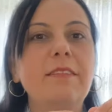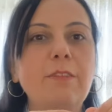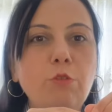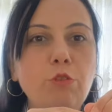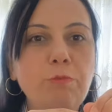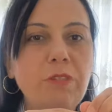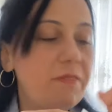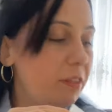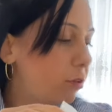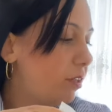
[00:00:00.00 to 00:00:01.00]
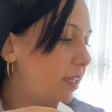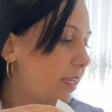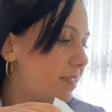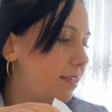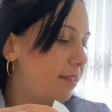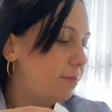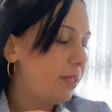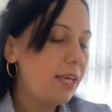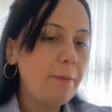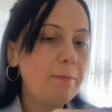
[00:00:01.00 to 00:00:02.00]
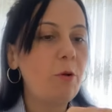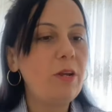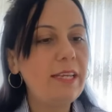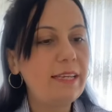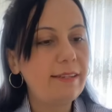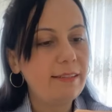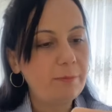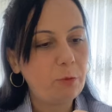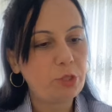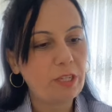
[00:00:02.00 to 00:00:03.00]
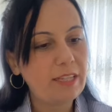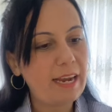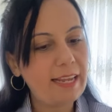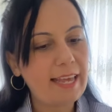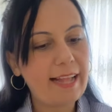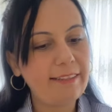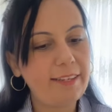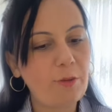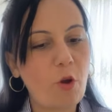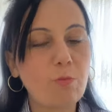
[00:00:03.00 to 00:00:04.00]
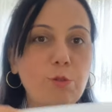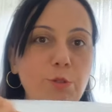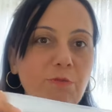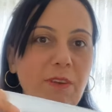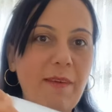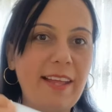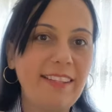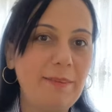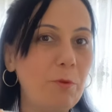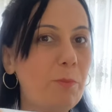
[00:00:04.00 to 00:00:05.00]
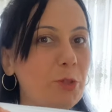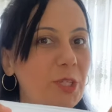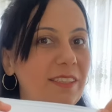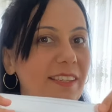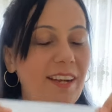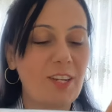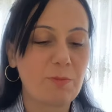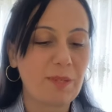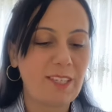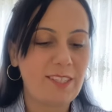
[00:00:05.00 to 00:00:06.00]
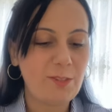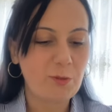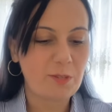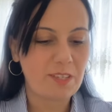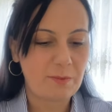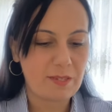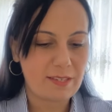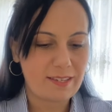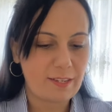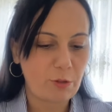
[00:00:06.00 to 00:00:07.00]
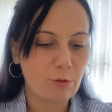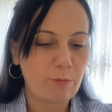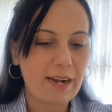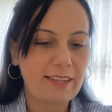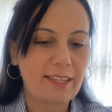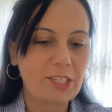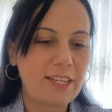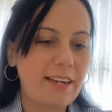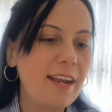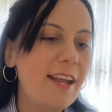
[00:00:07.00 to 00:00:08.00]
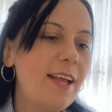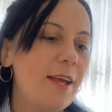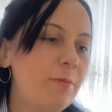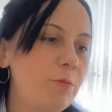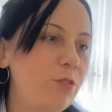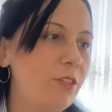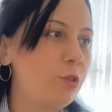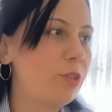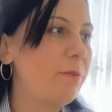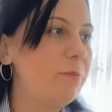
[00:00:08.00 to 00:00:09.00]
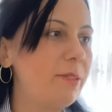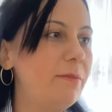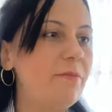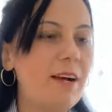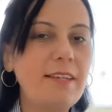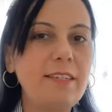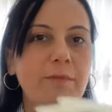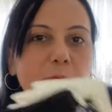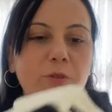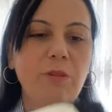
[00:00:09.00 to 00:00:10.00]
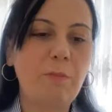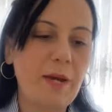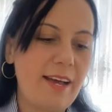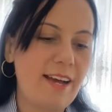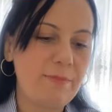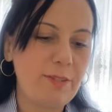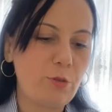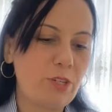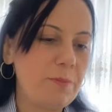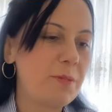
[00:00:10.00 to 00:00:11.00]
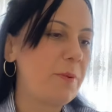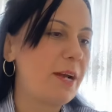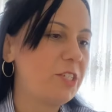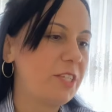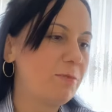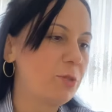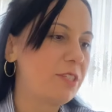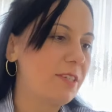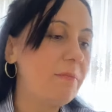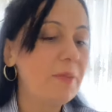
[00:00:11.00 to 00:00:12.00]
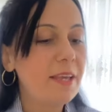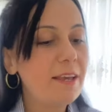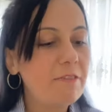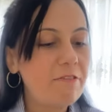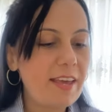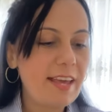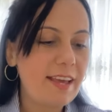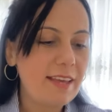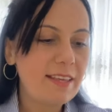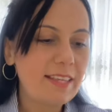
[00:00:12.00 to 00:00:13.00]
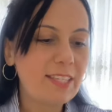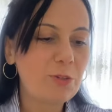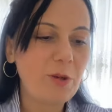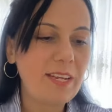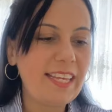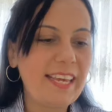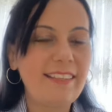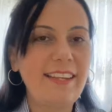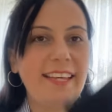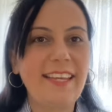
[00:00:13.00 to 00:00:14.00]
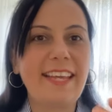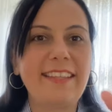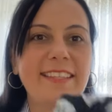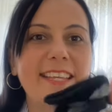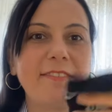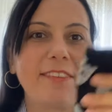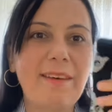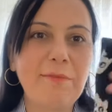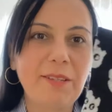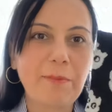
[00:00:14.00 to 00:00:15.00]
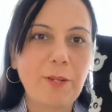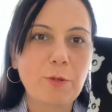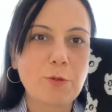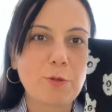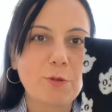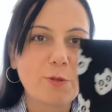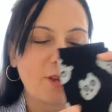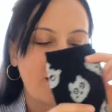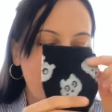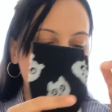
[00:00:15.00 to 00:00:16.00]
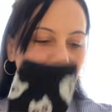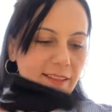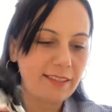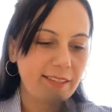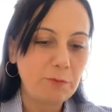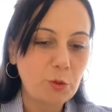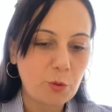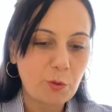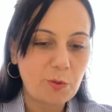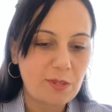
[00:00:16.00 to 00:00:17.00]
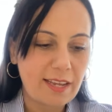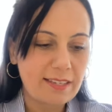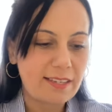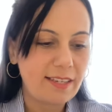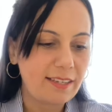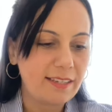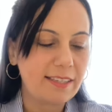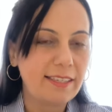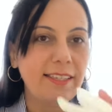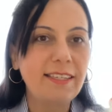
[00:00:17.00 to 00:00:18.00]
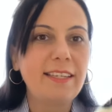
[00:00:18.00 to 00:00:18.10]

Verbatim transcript: YouTube'da videolarını izlediğimde hep böyle kilitli poşetlerle geldiğini görmüştüm ve ben de bu poşetleri açmak için çok sabırsızlanıyordum arkadaşlar. Burada çoraplarım var. Burada bayağı bir çorap sipariş etmiştim ve şöyle kedili, kedi sevdamı da biliyorsunuz. Aman Allah'ım çok güzel siyahı,